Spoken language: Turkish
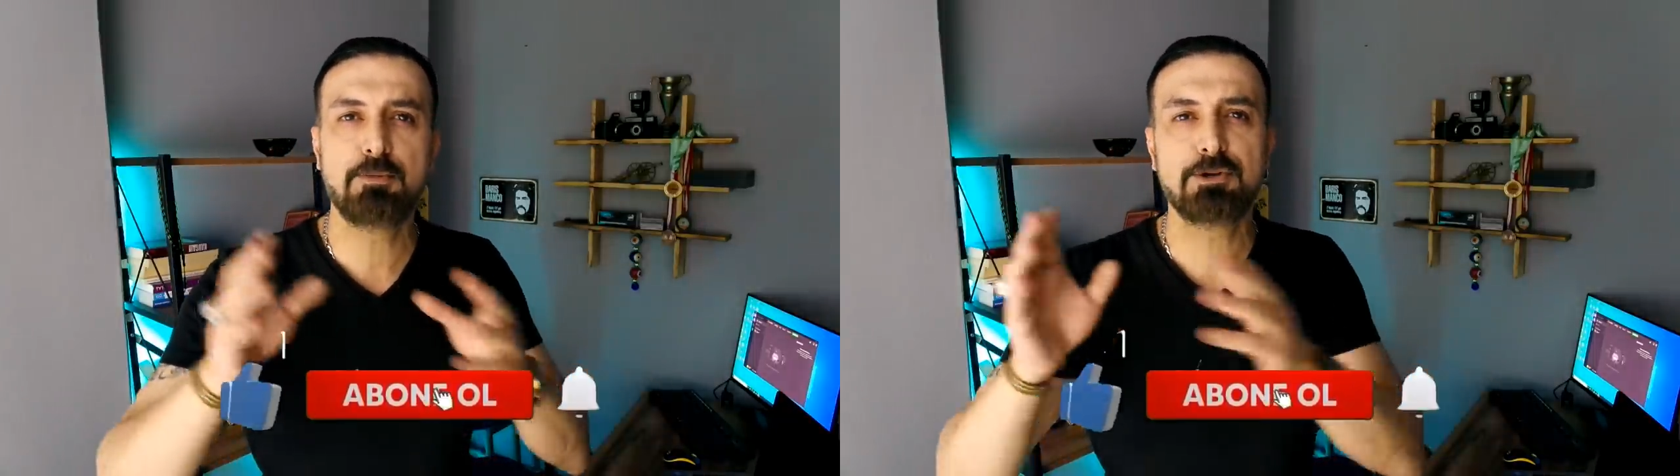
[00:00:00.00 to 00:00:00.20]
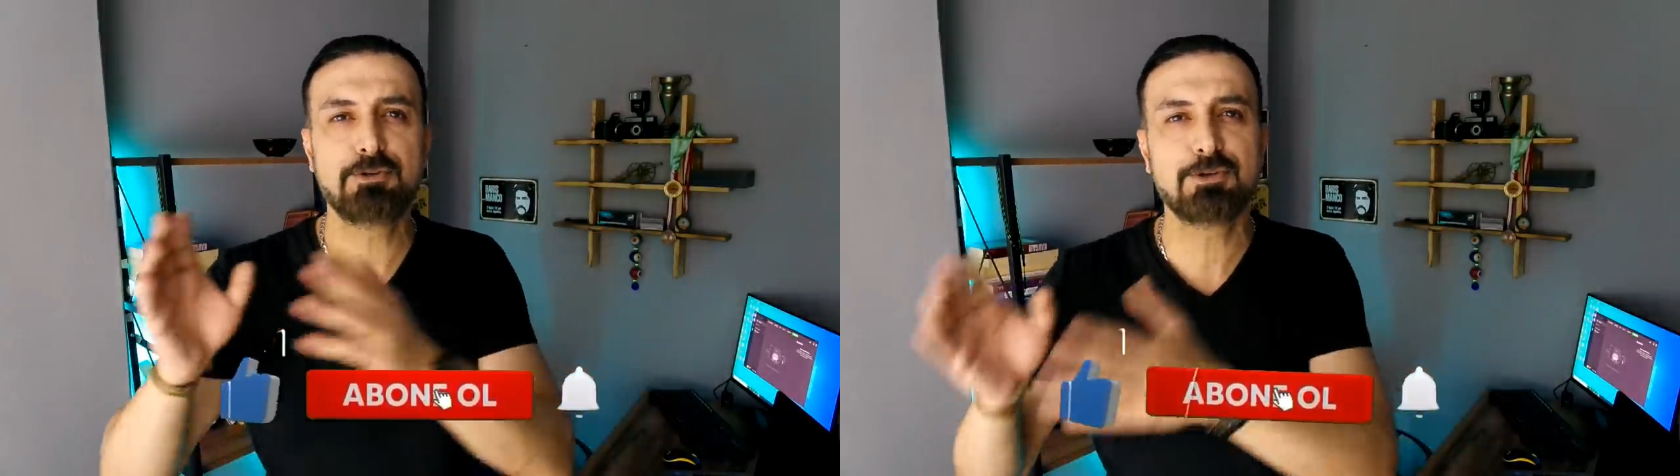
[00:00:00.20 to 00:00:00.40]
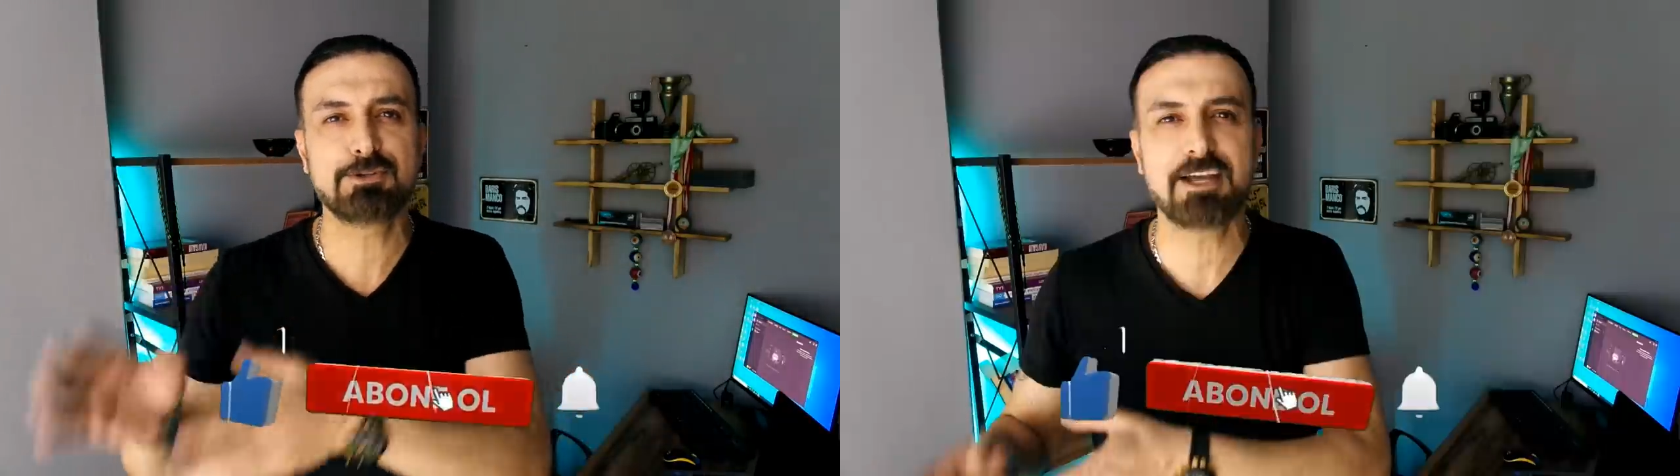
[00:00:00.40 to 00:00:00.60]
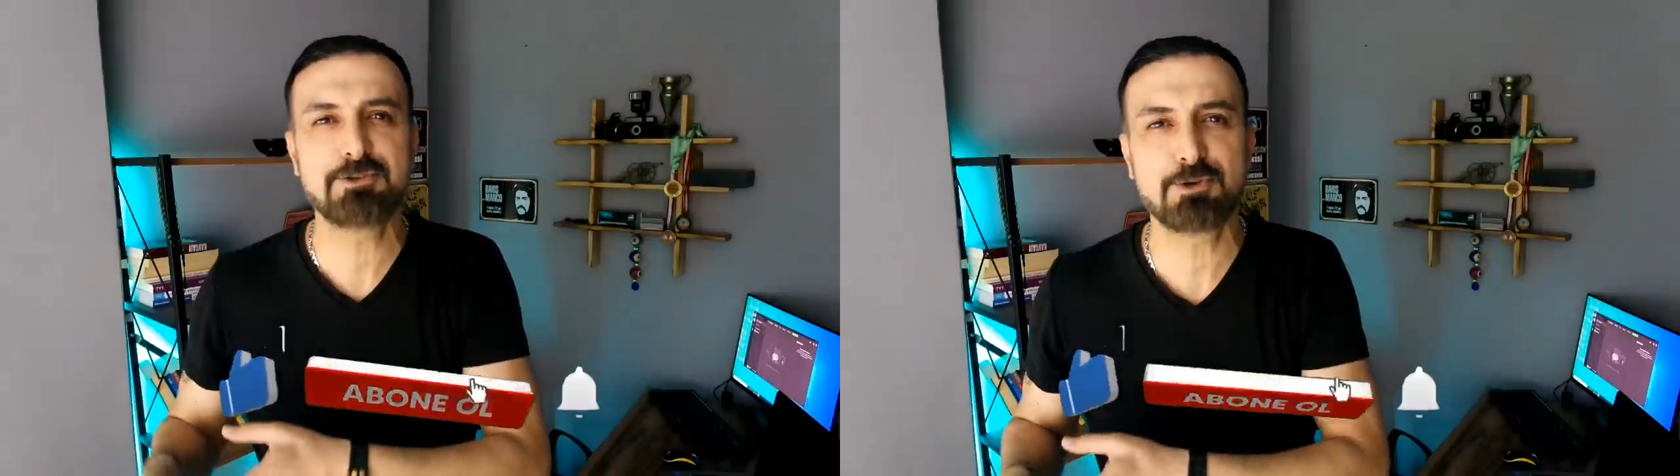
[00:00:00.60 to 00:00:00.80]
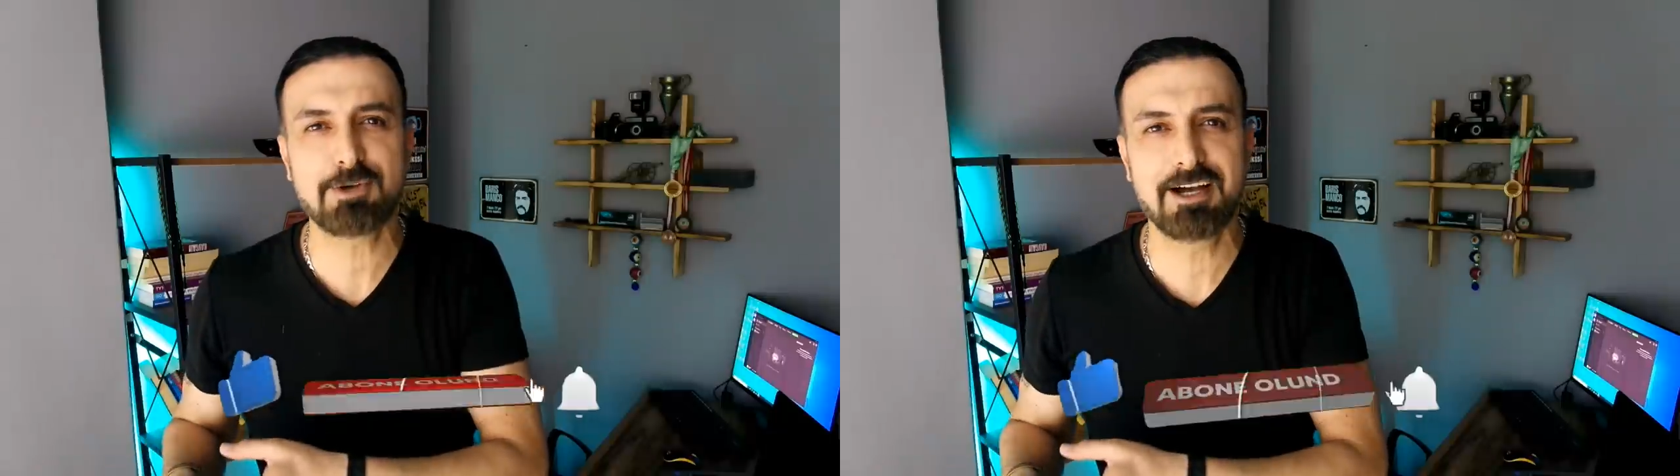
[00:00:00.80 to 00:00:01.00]
Öbürü diyor sen
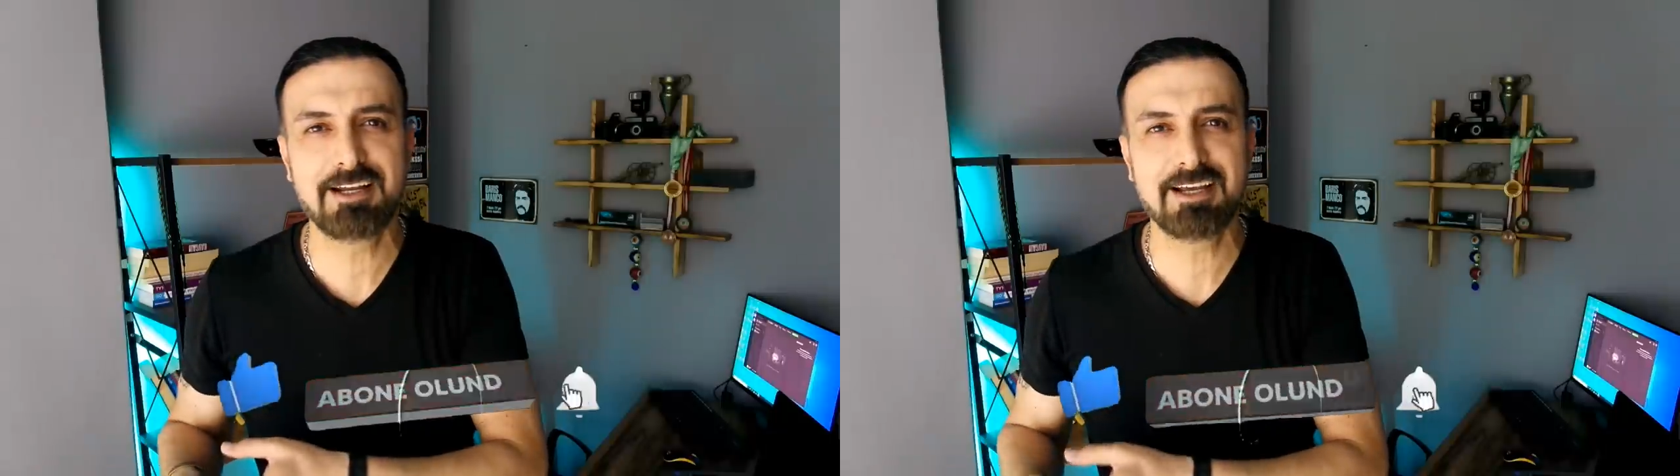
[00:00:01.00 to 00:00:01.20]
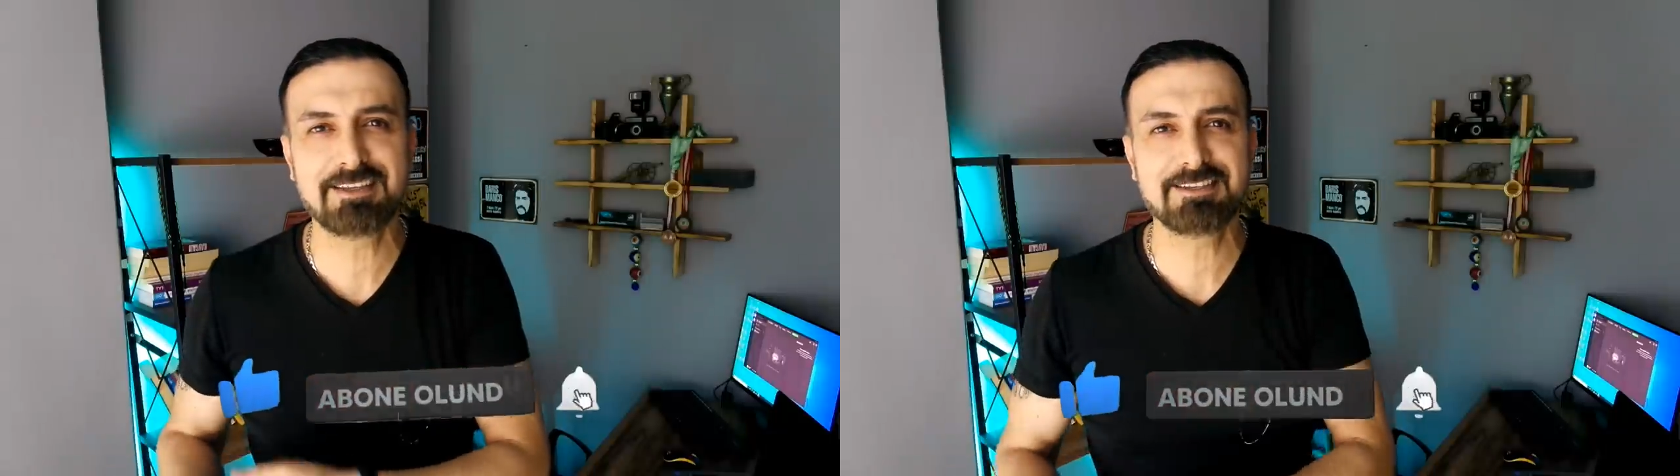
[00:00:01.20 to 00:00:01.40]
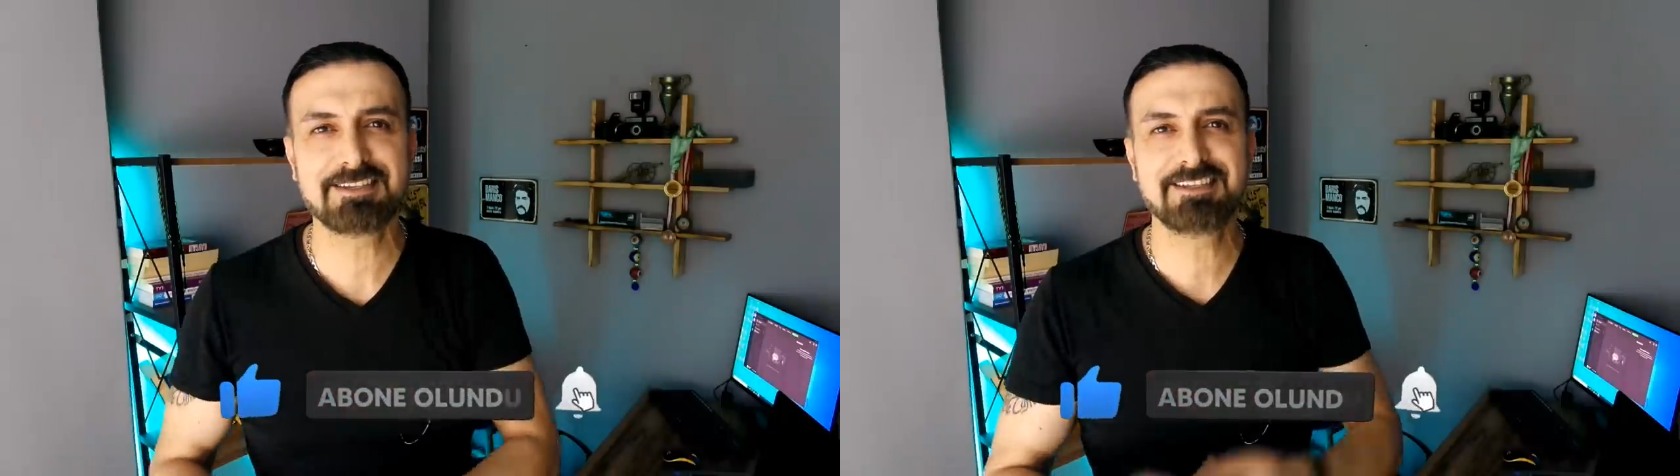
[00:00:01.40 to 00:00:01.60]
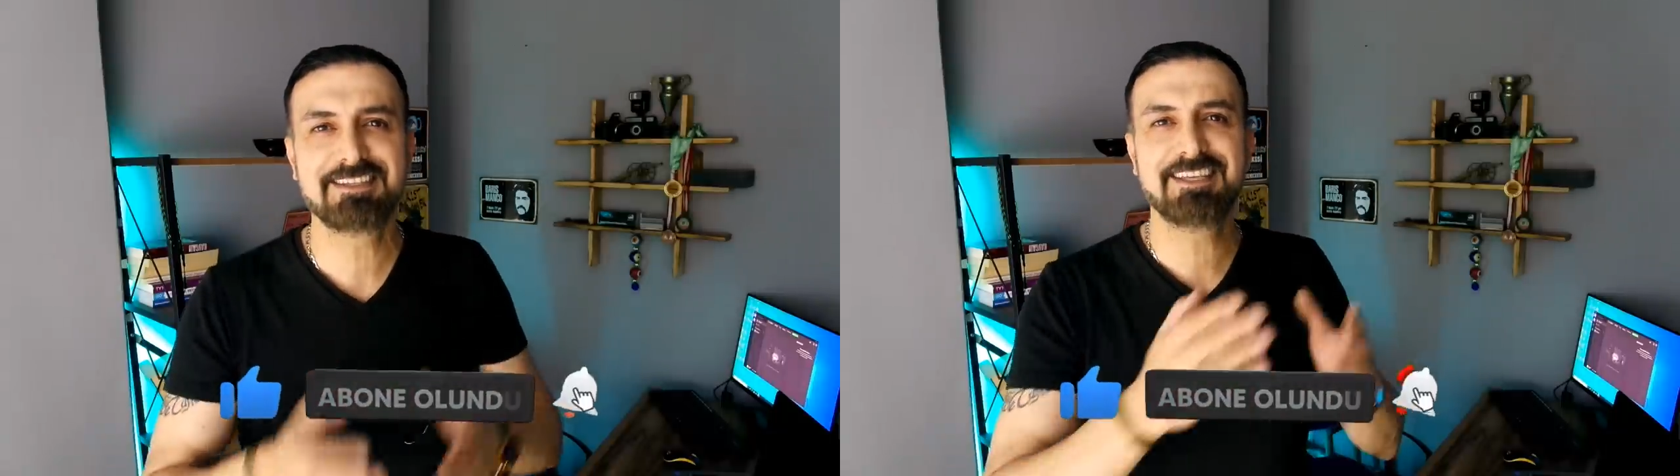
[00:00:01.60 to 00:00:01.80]
çok ahlaklısın.